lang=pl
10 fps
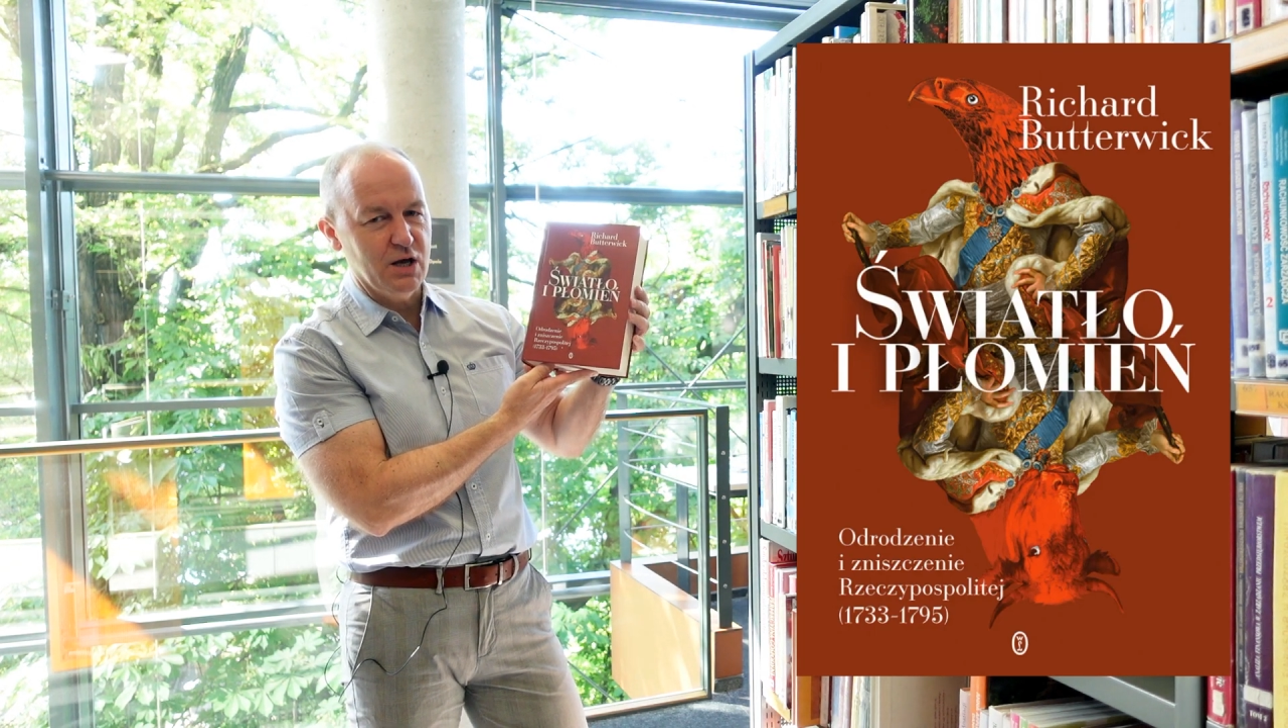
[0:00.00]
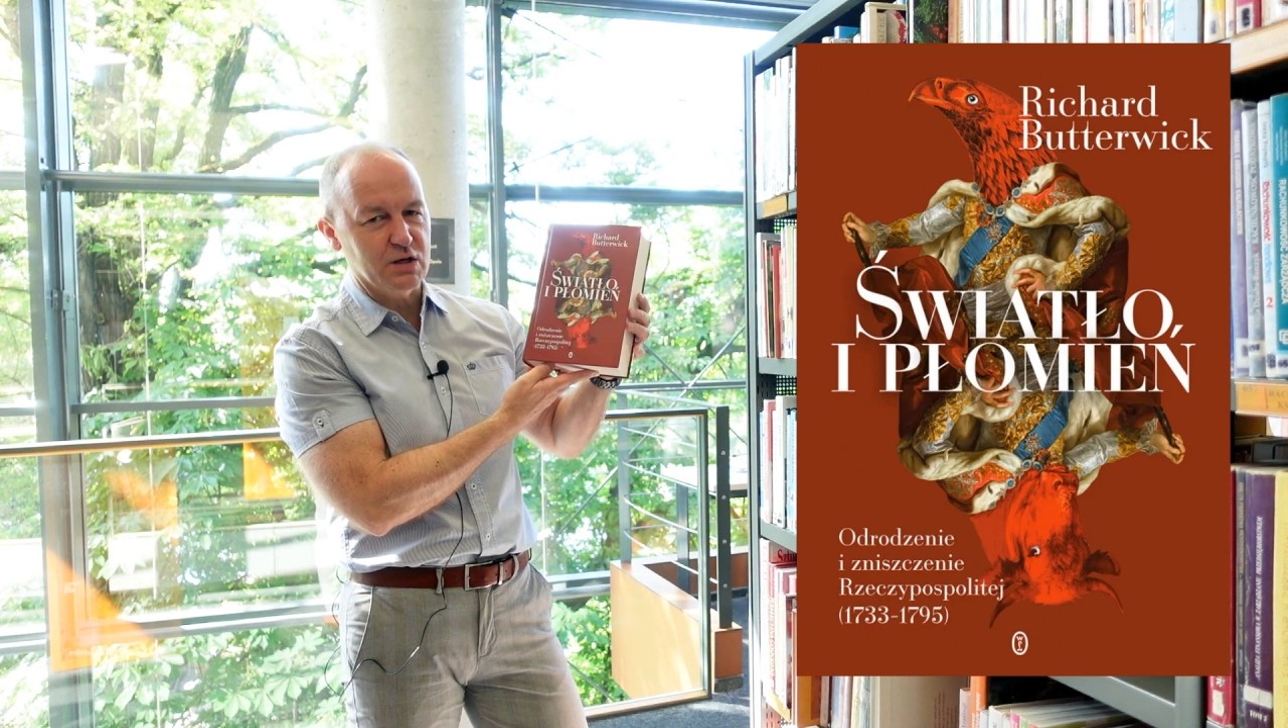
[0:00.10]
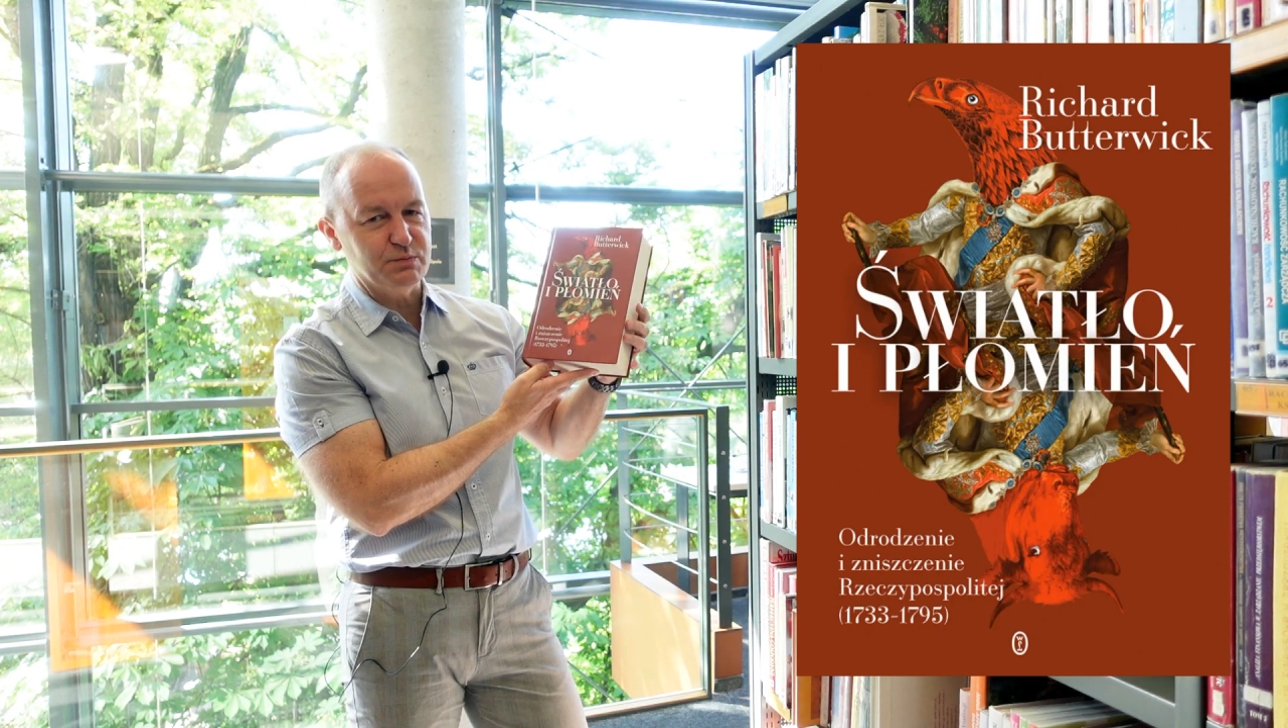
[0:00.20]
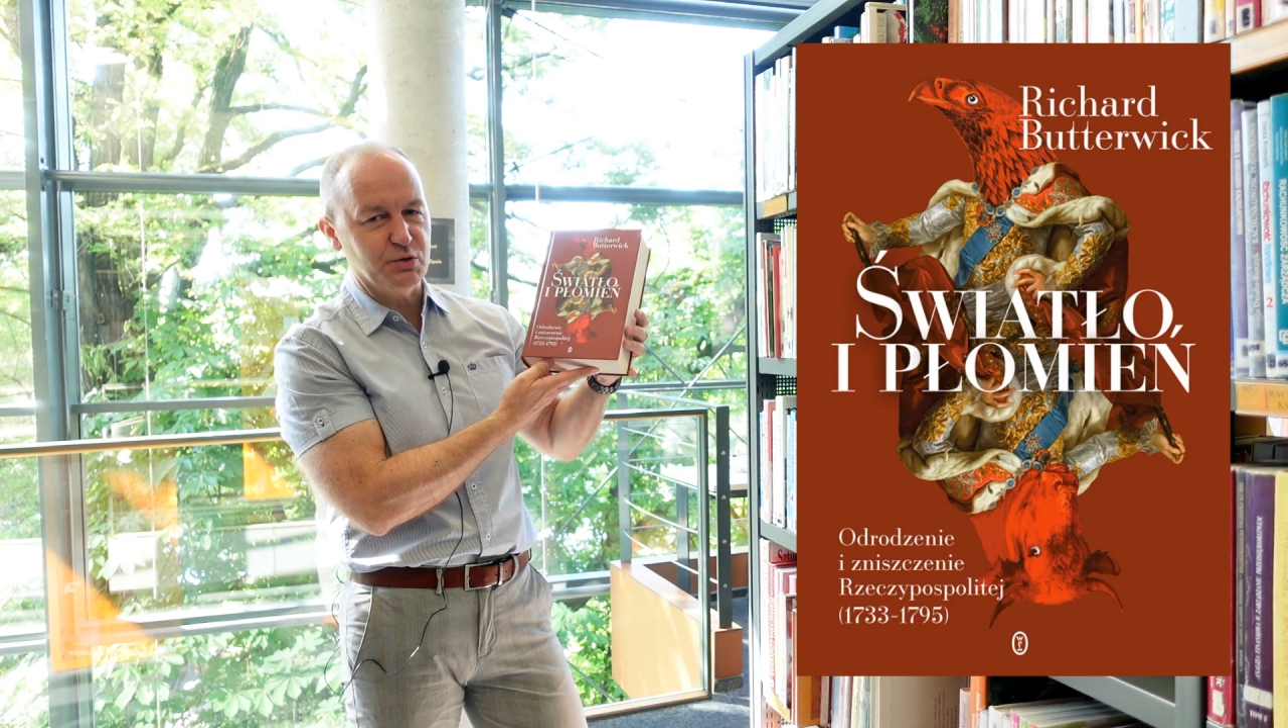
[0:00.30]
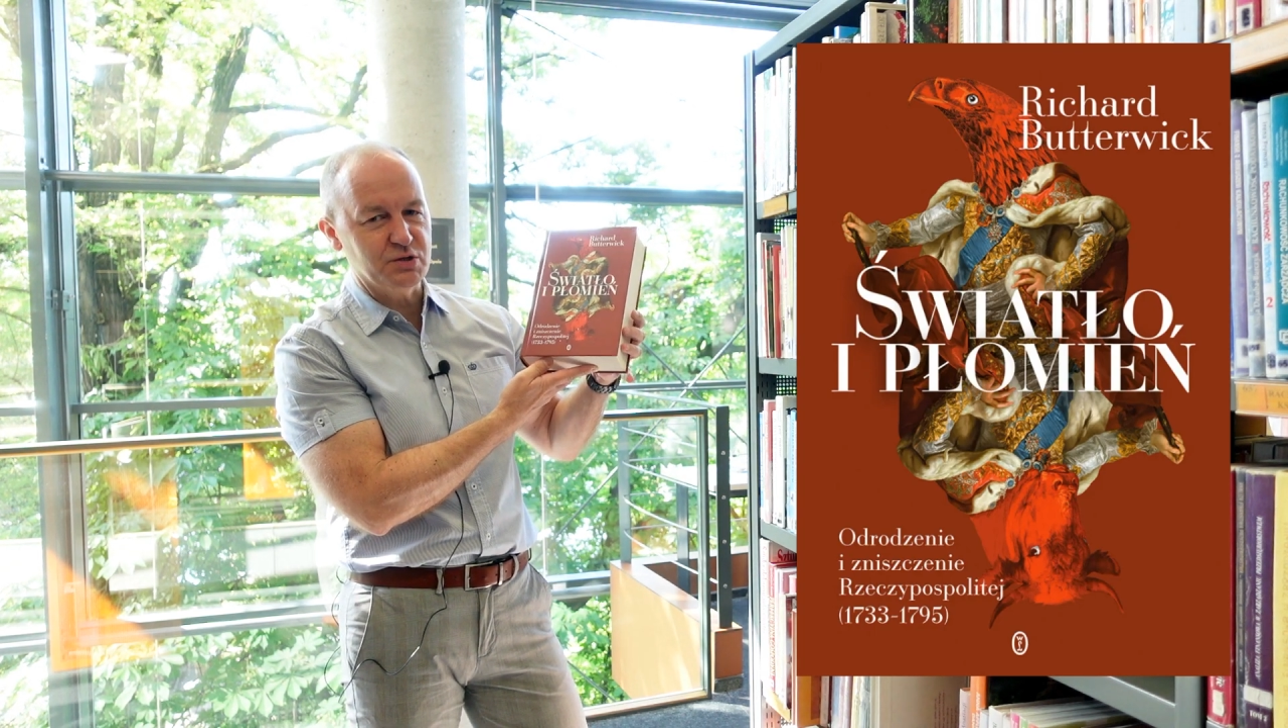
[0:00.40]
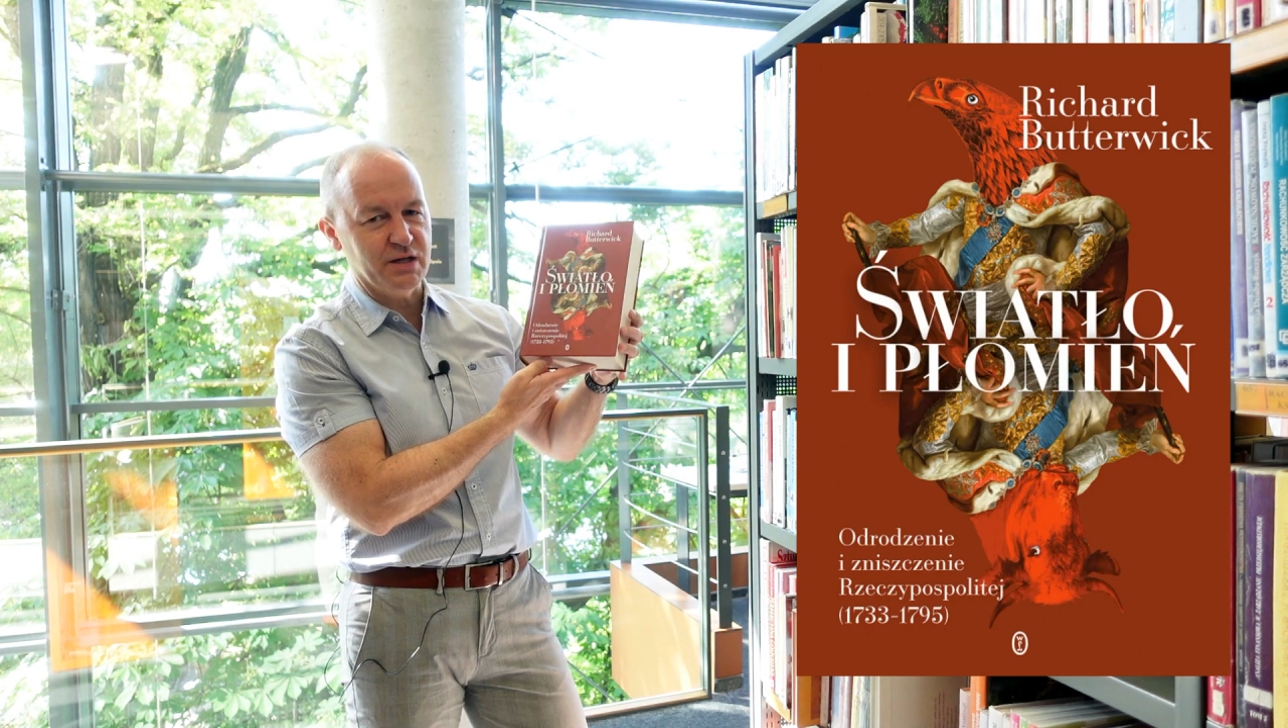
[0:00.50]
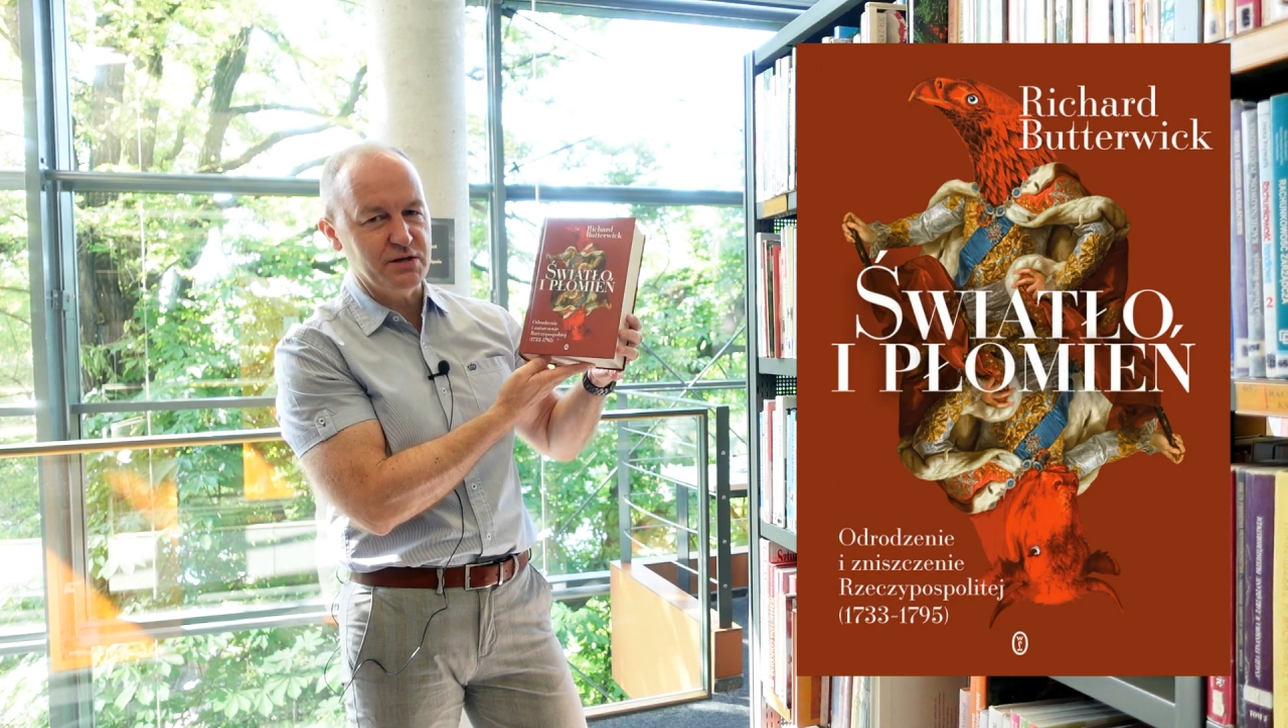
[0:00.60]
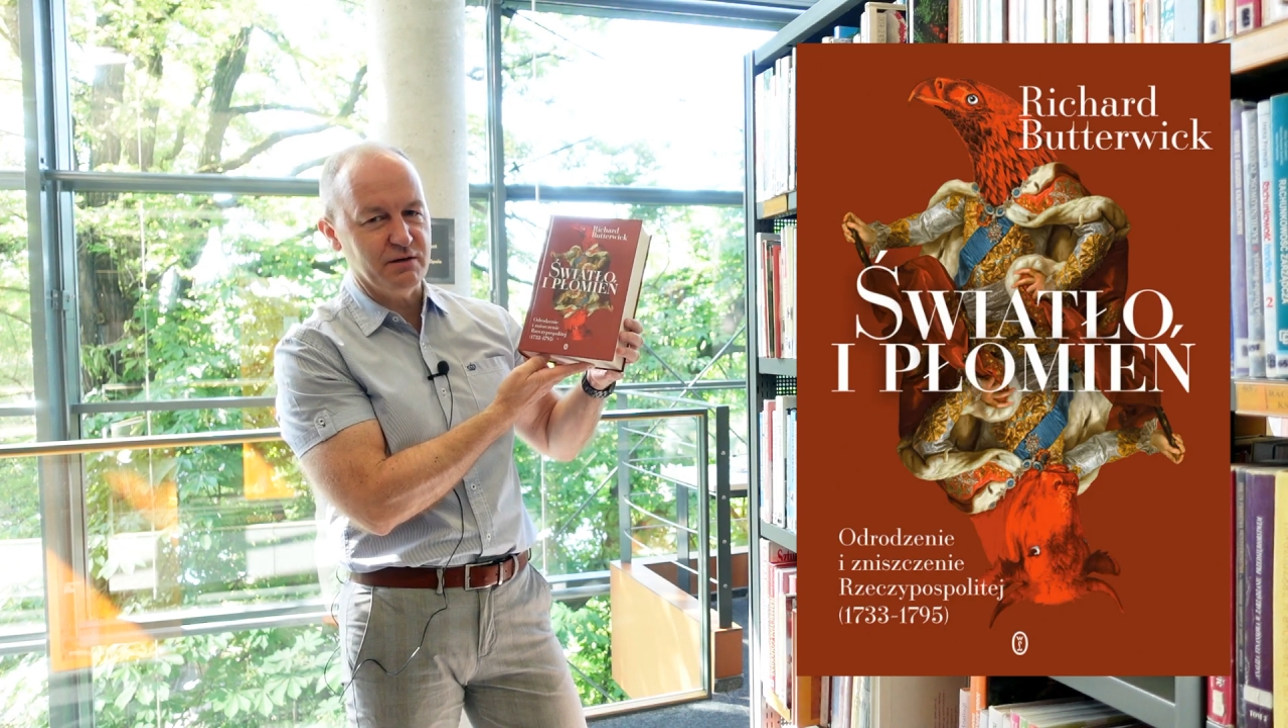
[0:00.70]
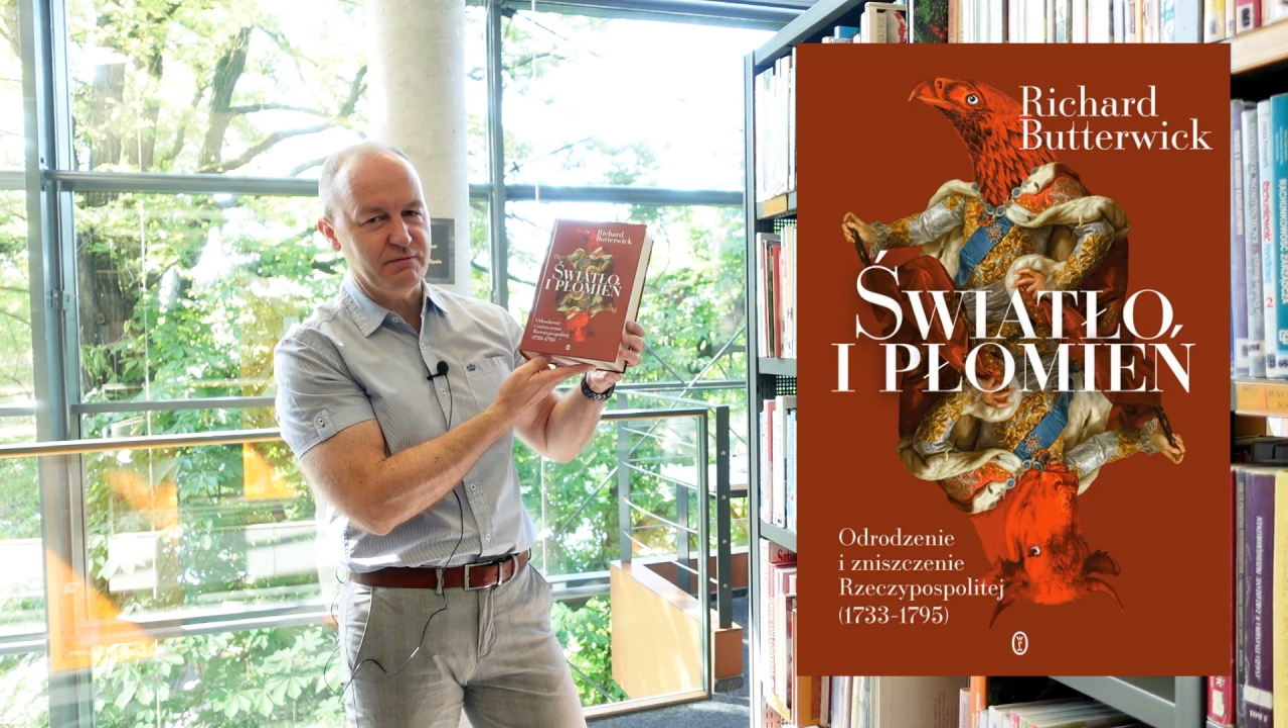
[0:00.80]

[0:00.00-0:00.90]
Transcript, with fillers: rozpoczyna się